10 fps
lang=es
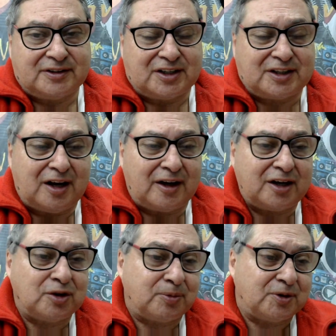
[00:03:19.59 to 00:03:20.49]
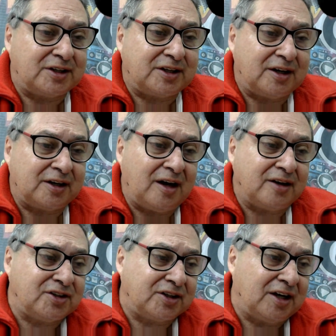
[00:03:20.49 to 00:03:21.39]
Si está acá no puede estar acá,
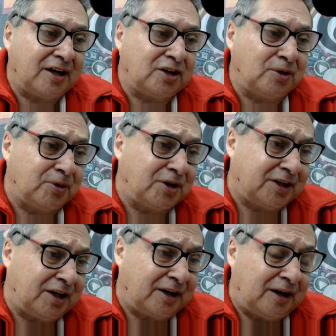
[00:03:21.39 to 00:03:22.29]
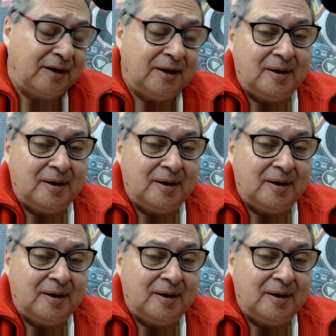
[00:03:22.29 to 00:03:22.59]
si está acá no puede estar acá.